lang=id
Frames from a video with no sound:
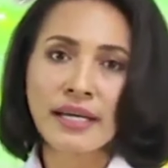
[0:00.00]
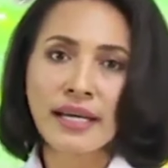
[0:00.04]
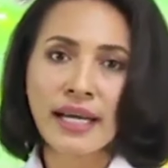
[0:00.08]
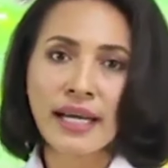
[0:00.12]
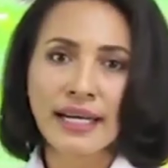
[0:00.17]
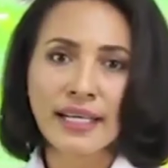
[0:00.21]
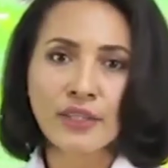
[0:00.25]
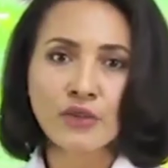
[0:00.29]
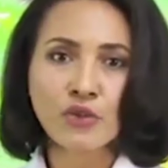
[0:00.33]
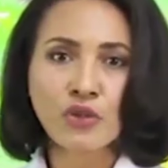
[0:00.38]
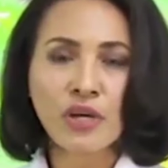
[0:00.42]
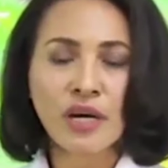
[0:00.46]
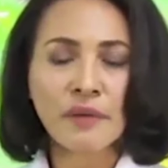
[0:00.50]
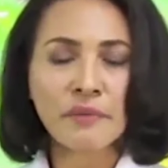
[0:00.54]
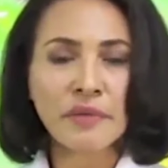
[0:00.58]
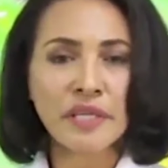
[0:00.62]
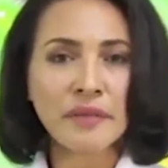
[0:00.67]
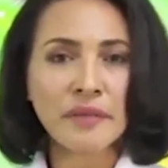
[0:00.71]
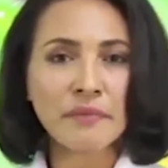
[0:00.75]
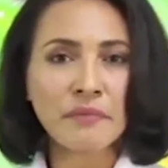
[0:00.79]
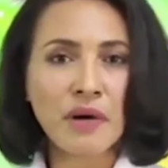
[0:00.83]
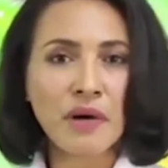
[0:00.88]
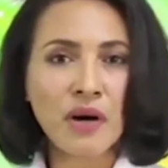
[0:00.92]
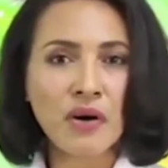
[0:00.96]
Karena itu
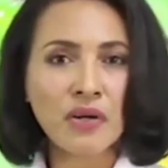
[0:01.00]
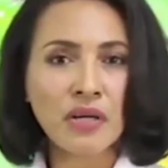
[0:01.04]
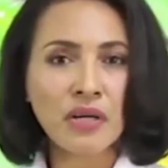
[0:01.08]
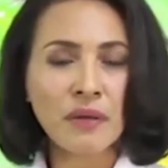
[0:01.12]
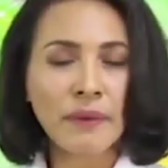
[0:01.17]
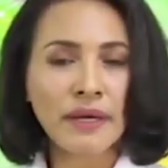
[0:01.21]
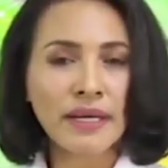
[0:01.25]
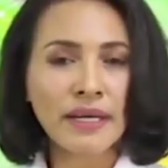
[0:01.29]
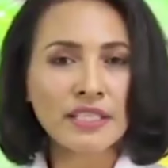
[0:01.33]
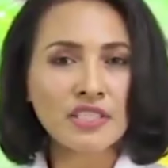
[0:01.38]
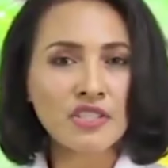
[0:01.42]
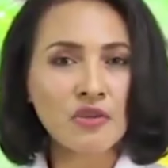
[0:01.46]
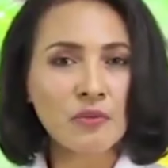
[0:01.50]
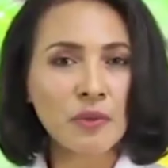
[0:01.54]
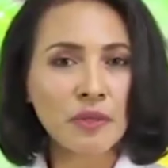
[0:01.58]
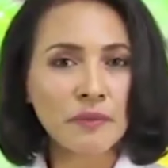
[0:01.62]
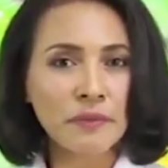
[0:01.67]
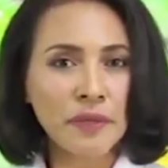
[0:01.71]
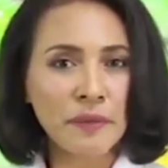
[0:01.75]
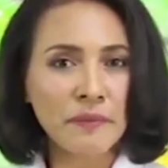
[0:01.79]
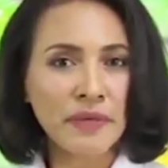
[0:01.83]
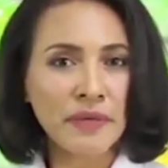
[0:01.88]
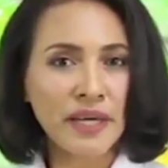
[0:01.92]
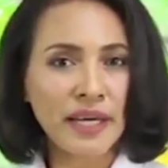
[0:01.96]
kami himbau kepada
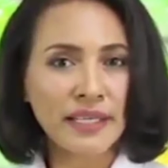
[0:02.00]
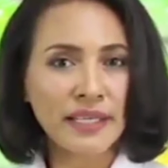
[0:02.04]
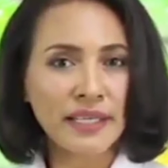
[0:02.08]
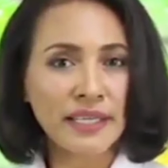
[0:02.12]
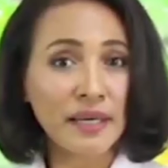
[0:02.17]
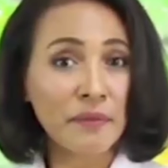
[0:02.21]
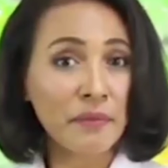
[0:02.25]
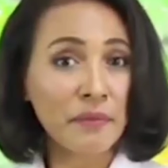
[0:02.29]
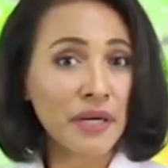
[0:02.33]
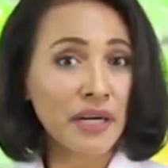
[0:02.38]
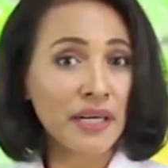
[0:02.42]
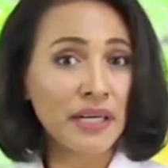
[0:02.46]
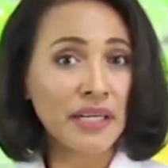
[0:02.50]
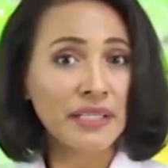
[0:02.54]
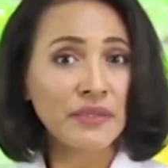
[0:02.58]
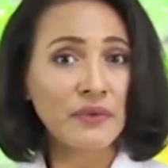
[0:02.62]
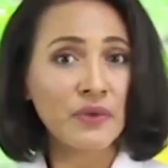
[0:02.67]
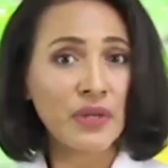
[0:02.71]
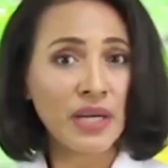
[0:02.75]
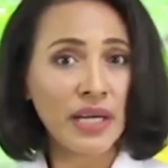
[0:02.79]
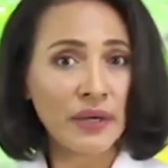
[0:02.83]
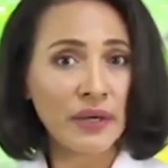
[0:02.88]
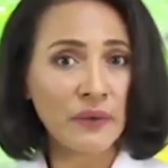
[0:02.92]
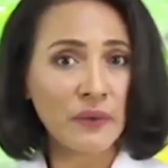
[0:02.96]
Sobat BMKG yang berada di
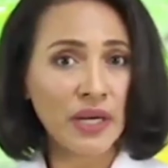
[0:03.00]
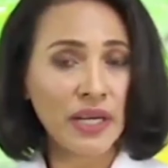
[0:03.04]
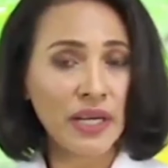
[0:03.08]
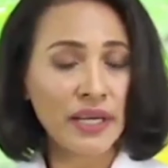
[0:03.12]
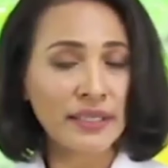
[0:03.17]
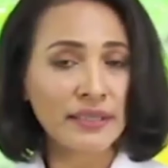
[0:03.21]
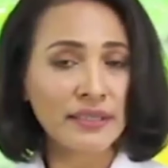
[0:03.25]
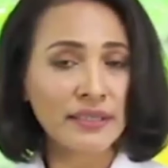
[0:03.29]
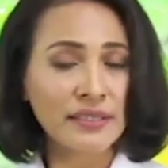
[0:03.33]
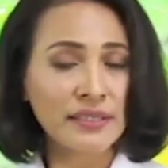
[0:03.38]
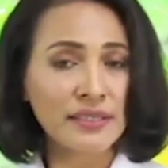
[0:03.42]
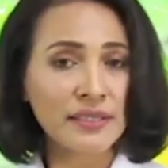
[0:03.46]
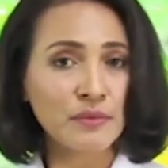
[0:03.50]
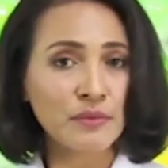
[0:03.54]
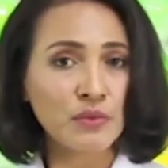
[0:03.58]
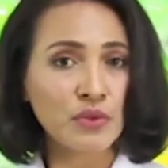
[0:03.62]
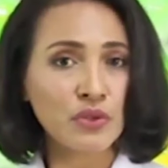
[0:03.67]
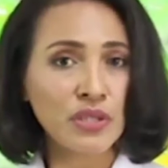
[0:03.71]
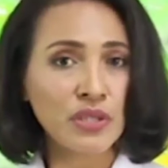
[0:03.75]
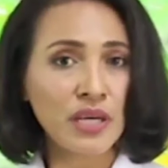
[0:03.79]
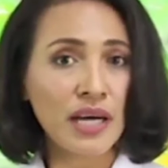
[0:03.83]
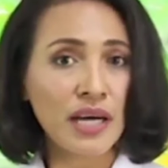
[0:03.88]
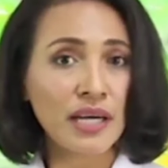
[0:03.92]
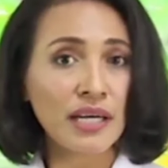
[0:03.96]
wilayah-wilayah
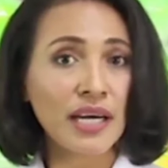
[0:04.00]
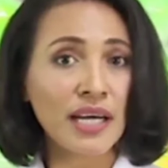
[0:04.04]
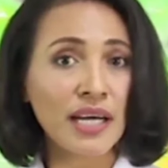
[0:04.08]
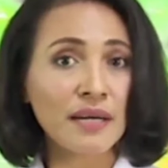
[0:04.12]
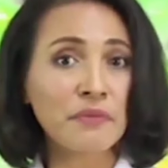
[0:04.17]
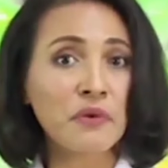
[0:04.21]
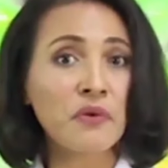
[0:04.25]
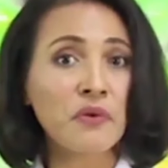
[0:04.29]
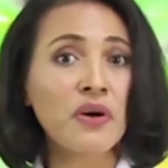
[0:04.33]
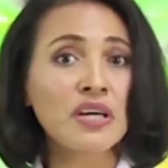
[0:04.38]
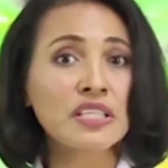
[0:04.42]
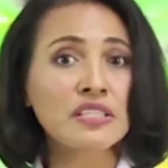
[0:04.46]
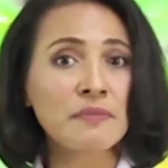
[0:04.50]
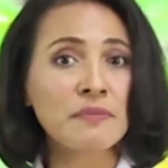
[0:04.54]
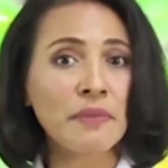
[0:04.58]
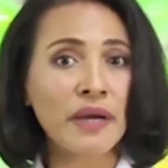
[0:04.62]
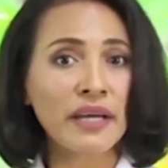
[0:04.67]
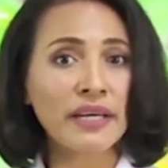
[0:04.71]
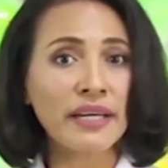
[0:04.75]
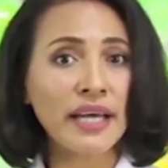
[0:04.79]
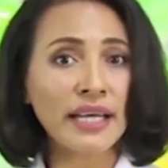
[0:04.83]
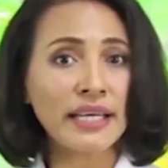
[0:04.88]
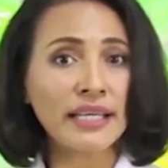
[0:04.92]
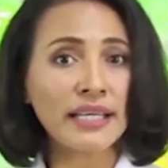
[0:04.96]
tersebut agar
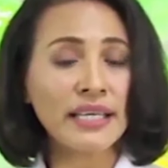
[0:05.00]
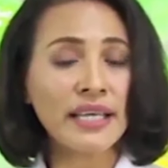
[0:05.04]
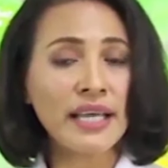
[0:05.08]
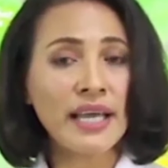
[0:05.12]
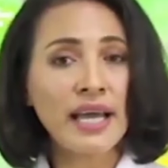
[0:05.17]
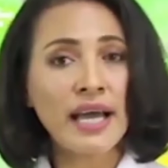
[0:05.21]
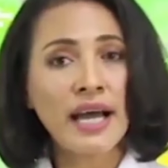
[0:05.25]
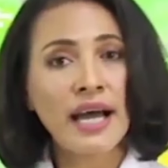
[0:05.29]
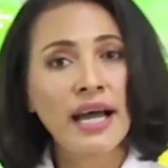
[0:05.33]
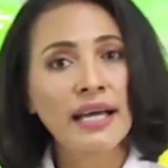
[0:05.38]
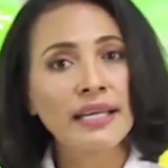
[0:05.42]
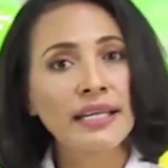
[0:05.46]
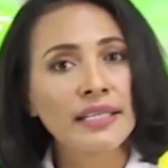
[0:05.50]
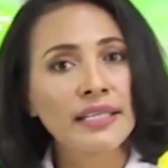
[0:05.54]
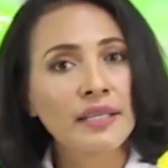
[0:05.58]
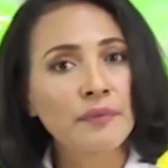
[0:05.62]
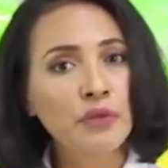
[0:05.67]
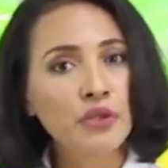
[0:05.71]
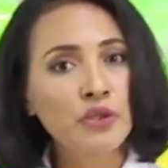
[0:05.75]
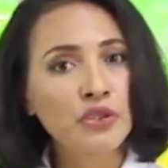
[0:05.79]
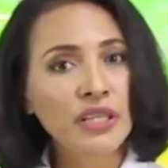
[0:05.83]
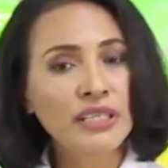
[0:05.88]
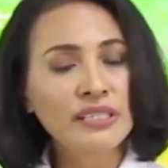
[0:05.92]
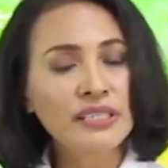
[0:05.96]
mewaspadai adanya
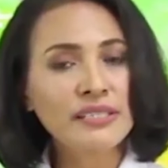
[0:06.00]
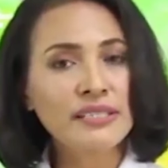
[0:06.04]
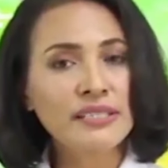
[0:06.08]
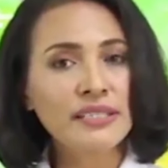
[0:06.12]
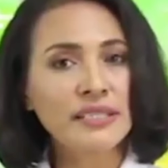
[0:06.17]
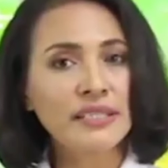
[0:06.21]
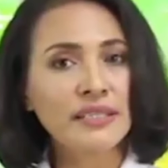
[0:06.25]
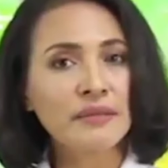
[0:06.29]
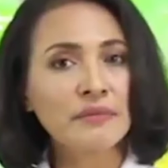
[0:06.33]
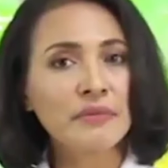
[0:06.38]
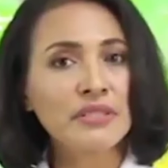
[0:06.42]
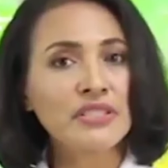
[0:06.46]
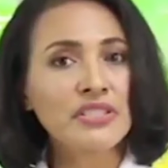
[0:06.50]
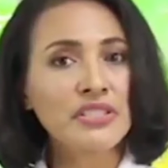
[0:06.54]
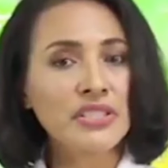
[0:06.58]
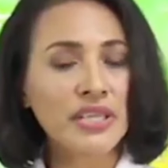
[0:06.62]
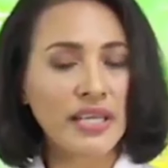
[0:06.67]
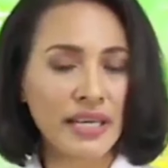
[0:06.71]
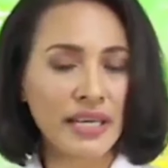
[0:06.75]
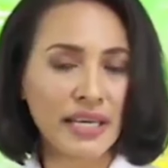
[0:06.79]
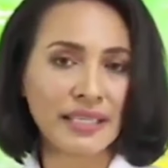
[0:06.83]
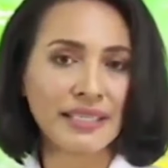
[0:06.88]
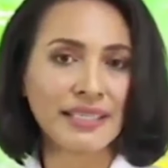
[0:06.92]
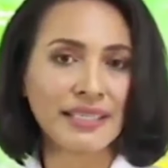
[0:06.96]
potensi
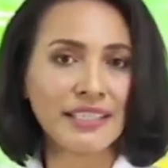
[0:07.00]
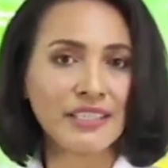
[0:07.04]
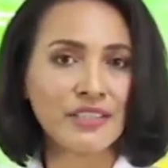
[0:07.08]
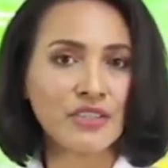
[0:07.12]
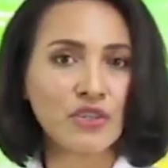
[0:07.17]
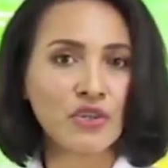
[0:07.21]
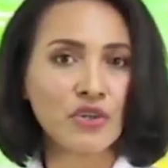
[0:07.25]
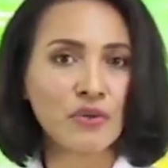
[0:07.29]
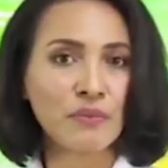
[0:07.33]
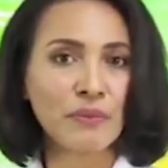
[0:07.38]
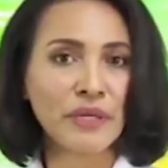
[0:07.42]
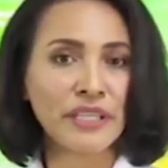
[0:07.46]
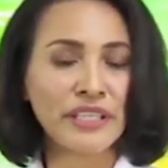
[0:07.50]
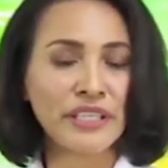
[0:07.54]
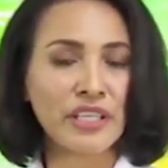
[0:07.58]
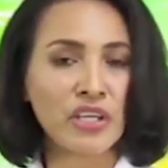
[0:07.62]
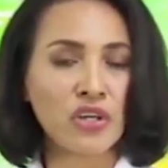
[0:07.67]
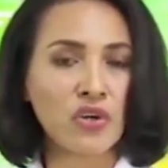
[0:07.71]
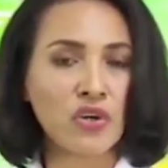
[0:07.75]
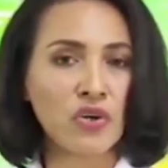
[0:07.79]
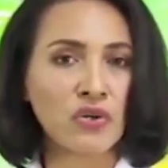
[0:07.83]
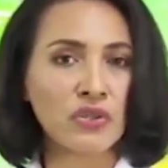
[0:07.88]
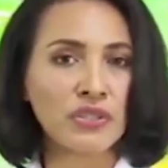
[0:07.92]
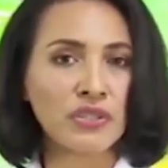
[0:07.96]
bencana
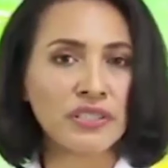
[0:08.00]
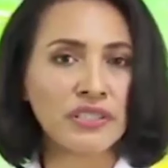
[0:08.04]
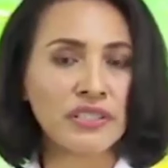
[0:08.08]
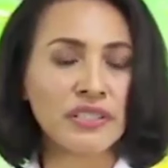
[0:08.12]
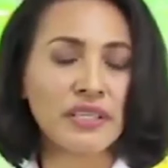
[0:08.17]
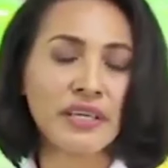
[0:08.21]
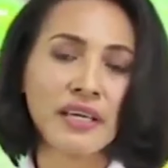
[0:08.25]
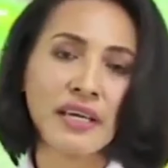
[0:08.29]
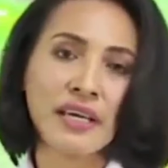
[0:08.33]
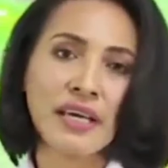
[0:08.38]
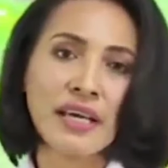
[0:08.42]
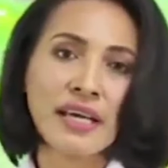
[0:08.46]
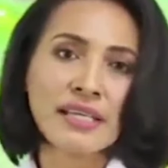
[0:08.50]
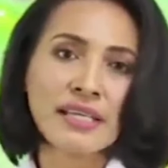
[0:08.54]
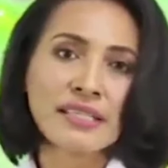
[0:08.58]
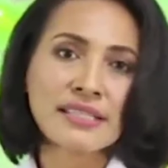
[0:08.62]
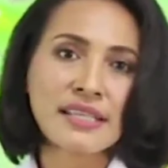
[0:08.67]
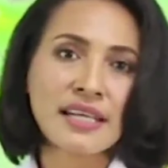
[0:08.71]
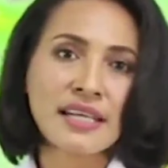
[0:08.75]
hidrometeorologi.